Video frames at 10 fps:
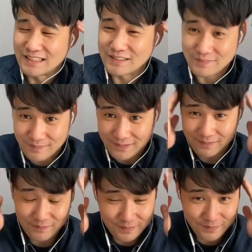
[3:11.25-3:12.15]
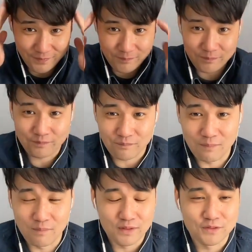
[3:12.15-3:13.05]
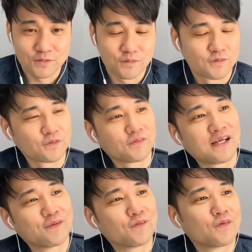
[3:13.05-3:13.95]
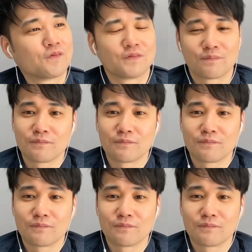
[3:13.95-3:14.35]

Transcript: ちょっと待って、あの、僕はちょっとね、あの、